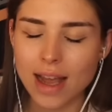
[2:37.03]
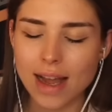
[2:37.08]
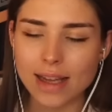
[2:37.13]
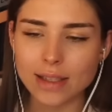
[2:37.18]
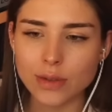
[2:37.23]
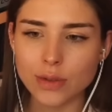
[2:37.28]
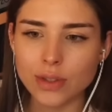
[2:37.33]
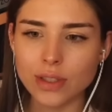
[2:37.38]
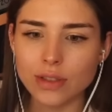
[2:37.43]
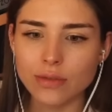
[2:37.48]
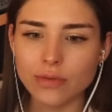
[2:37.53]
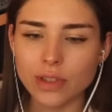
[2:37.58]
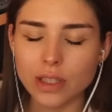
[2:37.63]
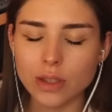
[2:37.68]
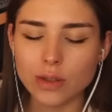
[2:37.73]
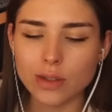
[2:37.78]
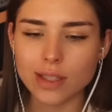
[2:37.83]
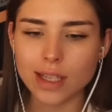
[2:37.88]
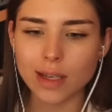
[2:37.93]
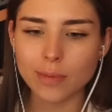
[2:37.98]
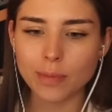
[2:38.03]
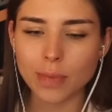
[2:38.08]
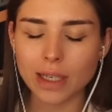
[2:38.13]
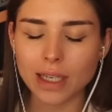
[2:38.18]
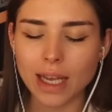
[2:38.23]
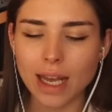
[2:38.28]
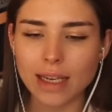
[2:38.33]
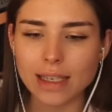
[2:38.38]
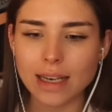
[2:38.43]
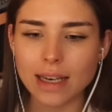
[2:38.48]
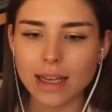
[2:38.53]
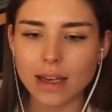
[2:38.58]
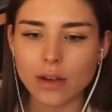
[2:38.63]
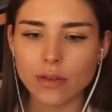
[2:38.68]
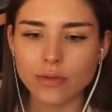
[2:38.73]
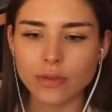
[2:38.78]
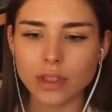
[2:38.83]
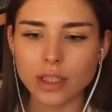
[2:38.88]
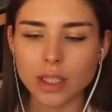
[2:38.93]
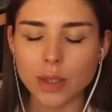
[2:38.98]
Also in den Videos hat man keinerlei
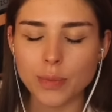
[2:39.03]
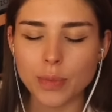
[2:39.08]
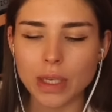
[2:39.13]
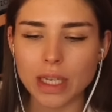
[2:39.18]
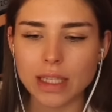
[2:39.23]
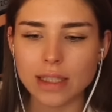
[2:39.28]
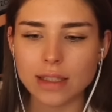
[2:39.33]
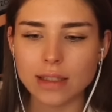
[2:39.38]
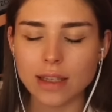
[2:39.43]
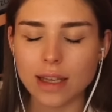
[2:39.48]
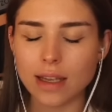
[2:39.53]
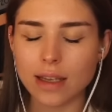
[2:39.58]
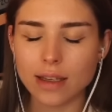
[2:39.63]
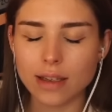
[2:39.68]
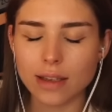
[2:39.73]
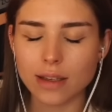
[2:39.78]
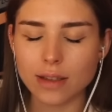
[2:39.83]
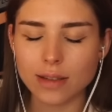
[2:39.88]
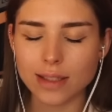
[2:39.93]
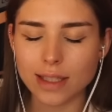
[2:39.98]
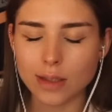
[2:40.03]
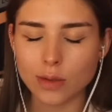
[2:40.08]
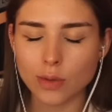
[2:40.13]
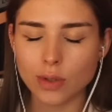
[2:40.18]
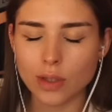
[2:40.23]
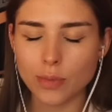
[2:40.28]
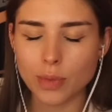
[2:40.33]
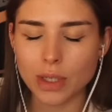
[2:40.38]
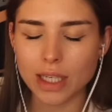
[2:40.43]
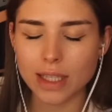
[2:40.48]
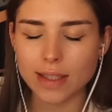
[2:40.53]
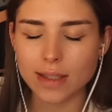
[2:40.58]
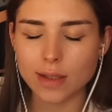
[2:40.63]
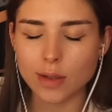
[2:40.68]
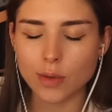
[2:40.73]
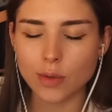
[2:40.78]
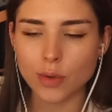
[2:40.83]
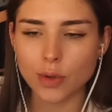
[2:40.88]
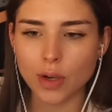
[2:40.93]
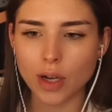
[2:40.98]
öffentliche Beläst äh, sexuelle
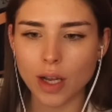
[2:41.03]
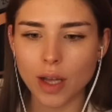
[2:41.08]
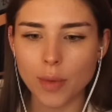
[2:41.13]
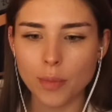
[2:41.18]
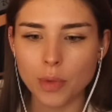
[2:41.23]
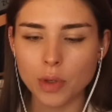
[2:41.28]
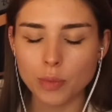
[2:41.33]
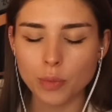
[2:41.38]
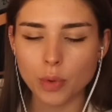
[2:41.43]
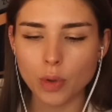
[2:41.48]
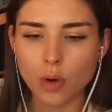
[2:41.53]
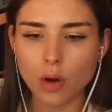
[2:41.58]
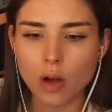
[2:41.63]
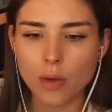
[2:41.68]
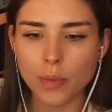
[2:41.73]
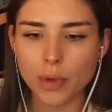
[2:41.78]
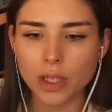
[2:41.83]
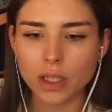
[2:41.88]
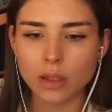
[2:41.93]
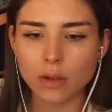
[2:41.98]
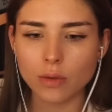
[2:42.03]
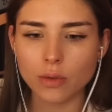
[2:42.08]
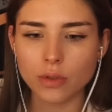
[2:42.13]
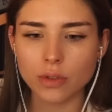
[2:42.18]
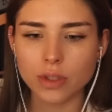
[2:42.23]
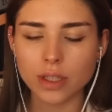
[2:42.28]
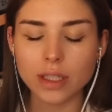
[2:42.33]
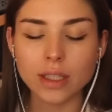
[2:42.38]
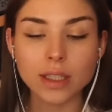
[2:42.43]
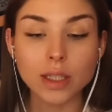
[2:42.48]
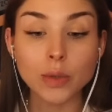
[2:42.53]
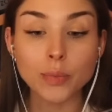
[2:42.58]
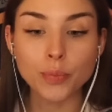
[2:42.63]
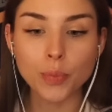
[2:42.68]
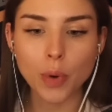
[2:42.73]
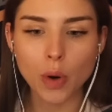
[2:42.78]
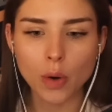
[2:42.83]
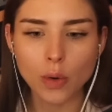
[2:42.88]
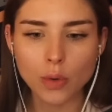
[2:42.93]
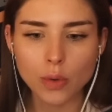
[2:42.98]
Belästigung äh, mitbekommen und in
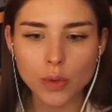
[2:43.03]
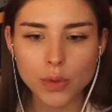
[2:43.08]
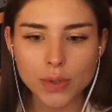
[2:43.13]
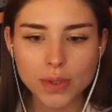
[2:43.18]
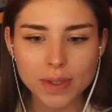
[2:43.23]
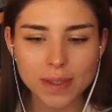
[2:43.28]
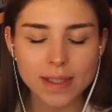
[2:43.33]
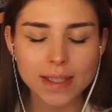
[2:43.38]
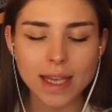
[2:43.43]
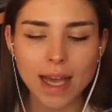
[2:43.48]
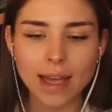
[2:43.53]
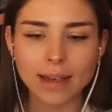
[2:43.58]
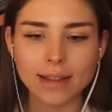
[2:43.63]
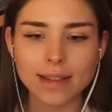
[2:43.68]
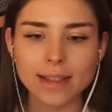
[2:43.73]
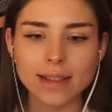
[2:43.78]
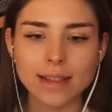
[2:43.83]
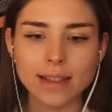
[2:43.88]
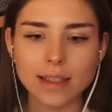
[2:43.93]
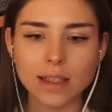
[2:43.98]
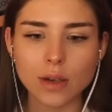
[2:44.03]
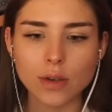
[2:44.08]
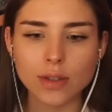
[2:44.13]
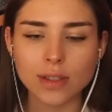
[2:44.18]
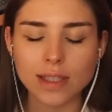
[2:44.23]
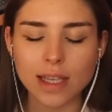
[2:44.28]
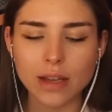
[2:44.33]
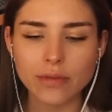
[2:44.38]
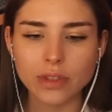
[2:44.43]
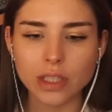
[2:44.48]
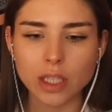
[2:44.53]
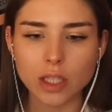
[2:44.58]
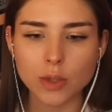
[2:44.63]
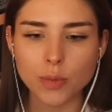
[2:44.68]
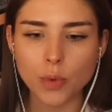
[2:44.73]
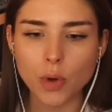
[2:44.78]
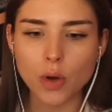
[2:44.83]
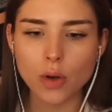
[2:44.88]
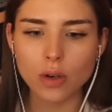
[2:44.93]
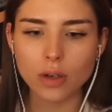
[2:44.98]
den Posts hat sie sich auch sehr
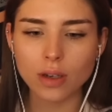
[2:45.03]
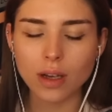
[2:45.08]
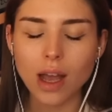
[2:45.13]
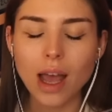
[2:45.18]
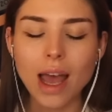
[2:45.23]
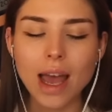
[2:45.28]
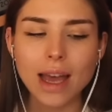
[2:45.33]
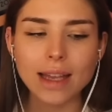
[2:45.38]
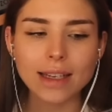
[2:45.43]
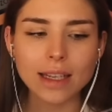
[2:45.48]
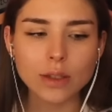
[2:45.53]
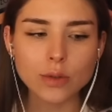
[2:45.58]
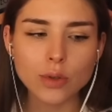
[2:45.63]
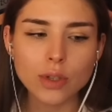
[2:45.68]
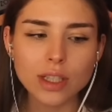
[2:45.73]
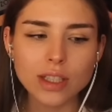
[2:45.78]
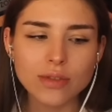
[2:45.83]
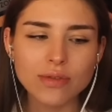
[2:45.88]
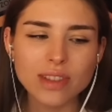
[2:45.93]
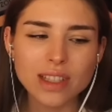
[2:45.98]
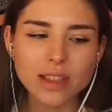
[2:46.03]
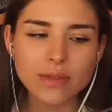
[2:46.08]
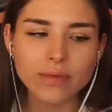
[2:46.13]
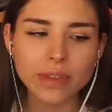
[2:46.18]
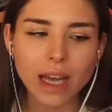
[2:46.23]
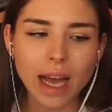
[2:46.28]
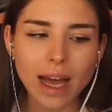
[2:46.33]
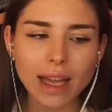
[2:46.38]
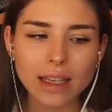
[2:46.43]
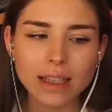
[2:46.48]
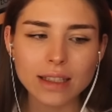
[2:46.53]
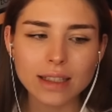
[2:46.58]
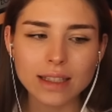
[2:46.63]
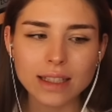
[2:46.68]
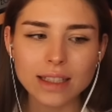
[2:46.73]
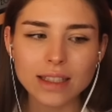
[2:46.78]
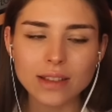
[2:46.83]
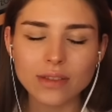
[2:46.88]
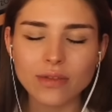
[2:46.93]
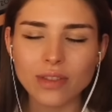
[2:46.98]
widersprochen. Natürlich wissen wir alle
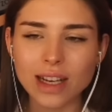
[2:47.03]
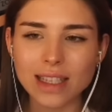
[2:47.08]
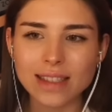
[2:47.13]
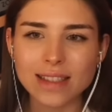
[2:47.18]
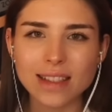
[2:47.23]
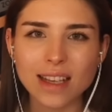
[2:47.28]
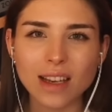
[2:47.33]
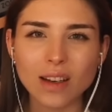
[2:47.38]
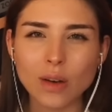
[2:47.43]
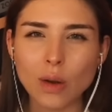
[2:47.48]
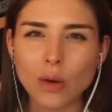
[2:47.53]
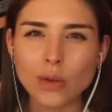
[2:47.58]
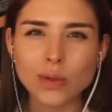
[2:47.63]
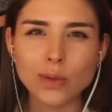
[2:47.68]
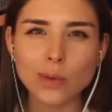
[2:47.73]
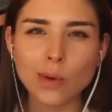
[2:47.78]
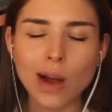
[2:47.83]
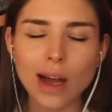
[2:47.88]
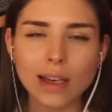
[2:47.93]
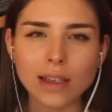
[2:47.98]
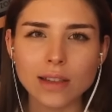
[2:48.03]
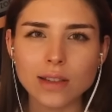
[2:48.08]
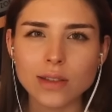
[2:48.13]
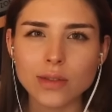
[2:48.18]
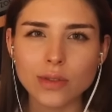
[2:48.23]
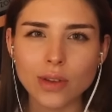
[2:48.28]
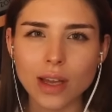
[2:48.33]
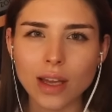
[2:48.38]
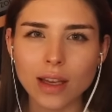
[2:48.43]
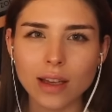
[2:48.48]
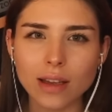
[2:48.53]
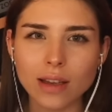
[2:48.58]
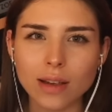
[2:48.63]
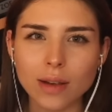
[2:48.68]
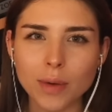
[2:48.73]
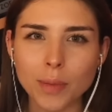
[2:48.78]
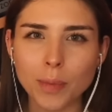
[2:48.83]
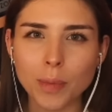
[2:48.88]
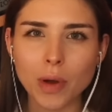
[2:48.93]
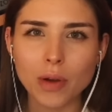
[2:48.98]
nicht, was da noch so alles
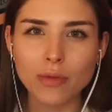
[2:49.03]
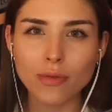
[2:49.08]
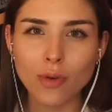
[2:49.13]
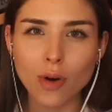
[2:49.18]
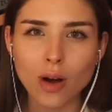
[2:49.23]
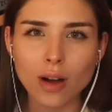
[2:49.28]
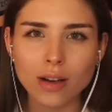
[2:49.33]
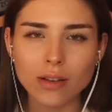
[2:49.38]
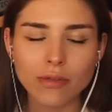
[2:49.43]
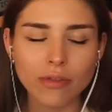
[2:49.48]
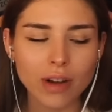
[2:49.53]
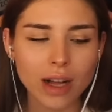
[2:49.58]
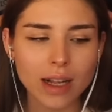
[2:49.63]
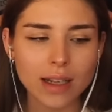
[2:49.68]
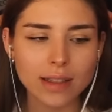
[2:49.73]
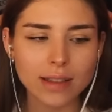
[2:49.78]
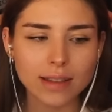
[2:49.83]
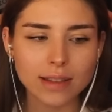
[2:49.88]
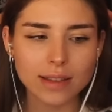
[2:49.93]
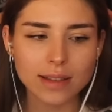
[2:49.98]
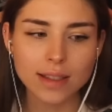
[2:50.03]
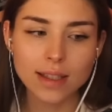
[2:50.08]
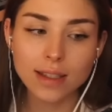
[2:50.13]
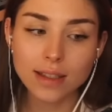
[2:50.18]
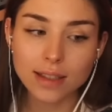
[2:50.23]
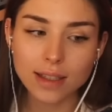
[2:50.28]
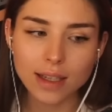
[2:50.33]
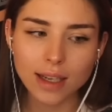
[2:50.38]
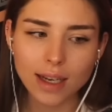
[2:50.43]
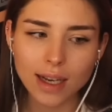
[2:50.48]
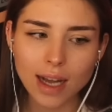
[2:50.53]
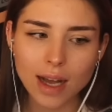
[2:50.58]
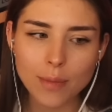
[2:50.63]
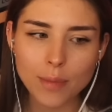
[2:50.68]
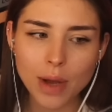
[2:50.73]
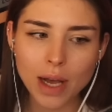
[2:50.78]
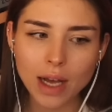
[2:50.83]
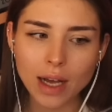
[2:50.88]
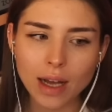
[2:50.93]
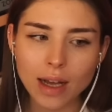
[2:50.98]
ähm, vorgefallen ist hinter der
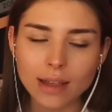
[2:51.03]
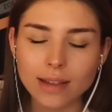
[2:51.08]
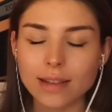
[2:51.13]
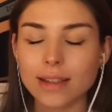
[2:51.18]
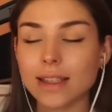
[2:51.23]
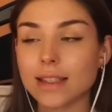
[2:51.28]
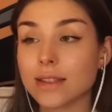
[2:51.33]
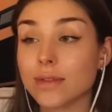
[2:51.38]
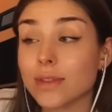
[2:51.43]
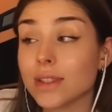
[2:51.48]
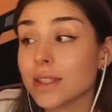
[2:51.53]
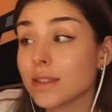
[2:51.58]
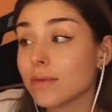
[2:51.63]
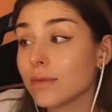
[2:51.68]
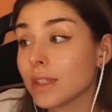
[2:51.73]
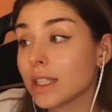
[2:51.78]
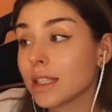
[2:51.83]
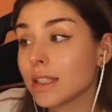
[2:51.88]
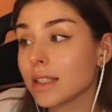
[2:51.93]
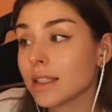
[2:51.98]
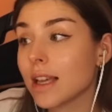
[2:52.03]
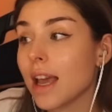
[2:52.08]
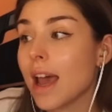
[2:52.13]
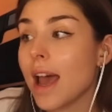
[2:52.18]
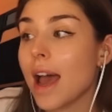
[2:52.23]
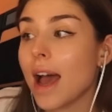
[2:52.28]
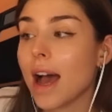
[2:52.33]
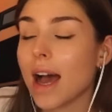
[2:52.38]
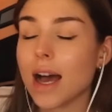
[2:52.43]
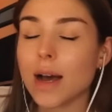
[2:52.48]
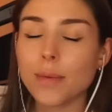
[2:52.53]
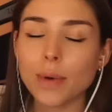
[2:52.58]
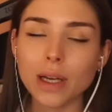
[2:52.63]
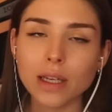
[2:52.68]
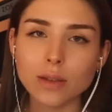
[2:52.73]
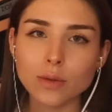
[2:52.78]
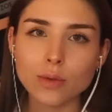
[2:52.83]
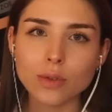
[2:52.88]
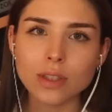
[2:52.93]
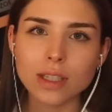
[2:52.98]
Kamera. Das wissen wir nicht
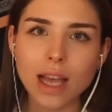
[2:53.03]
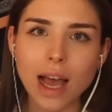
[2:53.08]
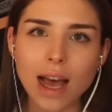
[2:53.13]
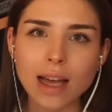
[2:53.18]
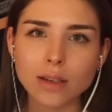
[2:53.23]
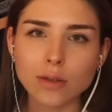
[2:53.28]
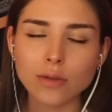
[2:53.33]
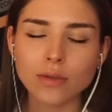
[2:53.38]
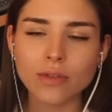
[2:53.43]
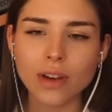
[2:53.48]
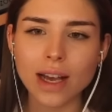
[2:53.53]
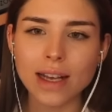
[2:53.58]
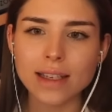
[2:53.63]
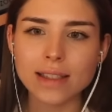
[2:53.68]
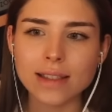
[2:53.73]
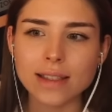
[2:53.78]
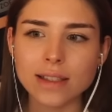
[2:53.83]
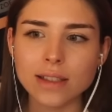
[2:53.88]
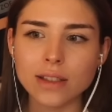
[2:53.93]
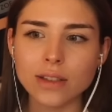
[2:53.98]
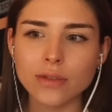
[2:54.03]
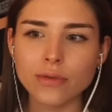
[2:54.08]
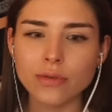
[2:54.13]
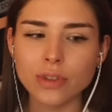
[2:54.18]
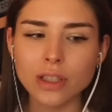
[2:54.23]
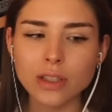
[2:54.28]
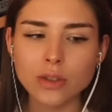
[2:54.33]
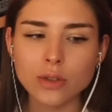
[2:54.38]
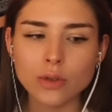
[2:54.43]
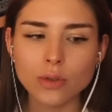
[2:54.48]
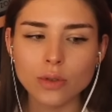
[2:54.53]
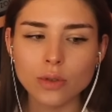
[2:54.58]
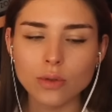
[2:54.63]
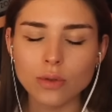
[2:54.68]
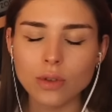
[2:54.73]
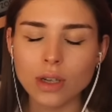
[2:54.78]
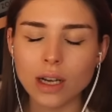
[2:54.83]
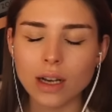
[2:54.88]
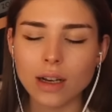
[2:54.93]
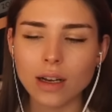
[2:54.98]
aber durch die Art und Weise, wie
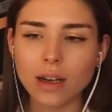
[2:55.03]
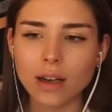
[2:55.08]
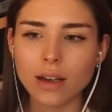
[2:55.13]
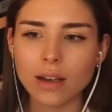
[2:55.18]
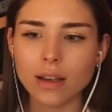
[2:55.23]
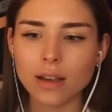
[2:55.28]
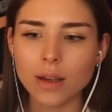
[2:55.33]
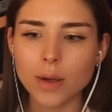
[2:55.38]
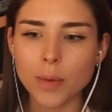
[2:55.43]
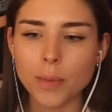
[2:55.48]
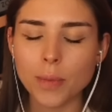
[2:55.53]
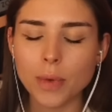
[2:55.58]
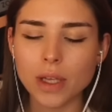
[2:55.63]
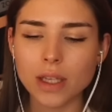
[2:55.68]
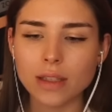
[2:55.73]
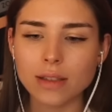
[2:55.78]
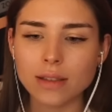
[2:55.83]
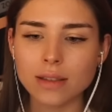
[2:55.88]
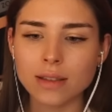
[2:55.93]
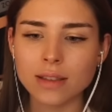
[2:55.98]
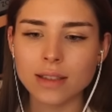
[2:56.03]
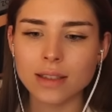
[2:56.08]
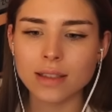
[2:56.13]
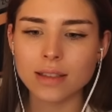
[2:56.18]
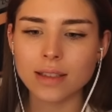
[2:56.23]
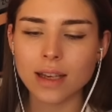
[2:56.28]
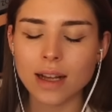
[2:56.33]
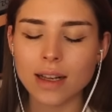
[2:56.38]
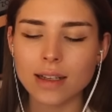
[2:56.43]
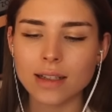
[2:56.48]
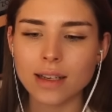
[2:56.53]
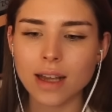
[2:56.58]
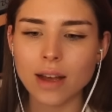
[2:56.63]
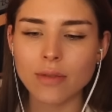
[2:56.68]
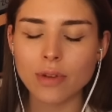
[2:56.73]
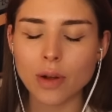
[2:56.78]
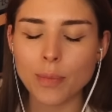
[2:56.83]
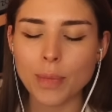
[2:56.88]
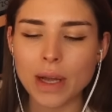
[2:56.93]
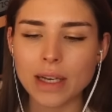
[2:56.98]
Shoyoka ähm, sich halt
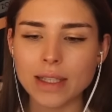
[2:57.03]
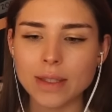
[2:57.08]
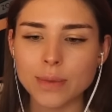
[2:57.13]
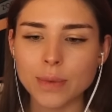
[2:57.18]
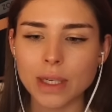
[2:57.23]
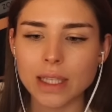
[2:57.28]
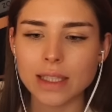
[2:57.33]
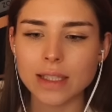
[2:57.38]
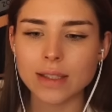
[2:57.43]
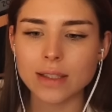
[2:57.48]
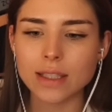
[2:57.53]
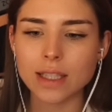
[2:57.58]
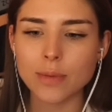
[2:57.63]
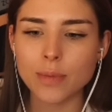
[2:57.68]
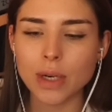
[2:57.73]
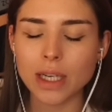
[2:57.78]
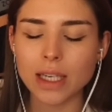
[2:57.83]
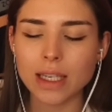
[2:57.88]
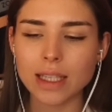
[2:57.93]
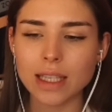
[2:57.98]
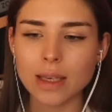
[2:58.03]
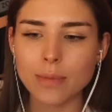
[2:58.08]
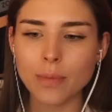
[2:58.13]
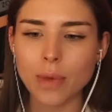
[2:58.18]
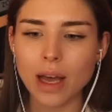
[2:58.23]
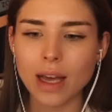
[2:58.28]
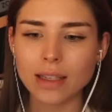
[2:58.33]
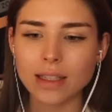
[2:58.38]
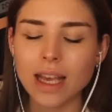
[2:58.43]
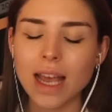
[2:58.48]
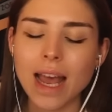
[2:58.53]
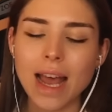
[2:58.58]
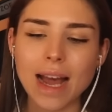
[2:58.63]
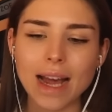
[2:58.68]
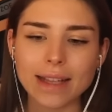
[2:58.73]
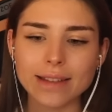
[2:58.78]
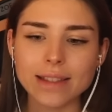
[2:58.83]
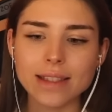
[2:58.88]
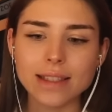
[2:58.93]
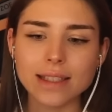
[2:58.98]
einfach bei diesem ganzen Thema gegeben hat,
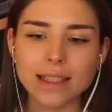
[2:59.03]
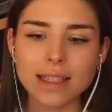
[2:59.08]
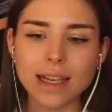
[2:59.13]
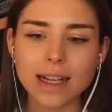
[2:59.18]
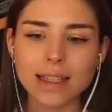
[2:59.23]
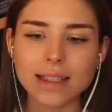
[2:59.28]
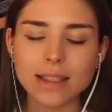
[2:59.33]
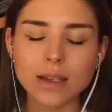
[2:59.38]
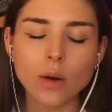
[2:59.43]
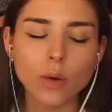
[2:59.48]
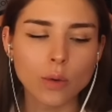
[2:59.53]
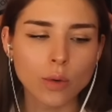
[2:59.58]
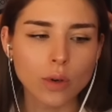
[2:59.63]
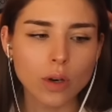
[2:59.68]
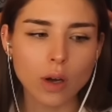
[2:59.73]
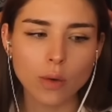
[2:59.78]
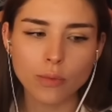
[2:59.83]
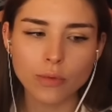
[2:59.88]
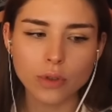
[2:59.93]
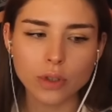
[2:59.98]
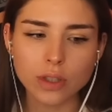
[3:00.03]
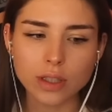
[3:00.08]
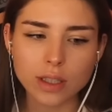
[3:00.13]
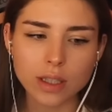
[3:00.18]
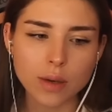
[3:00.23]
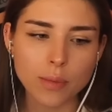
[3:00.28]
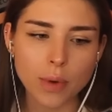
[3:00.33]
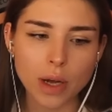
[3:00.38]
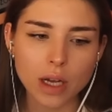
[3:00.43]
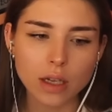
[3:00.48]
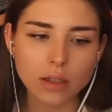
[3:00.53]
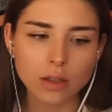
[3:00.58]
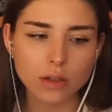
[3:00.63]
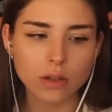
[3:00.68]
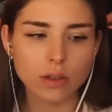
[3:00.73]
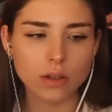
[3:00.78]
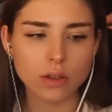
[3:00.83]
hat sie sich halt sehr unglaubwürdig gemacht.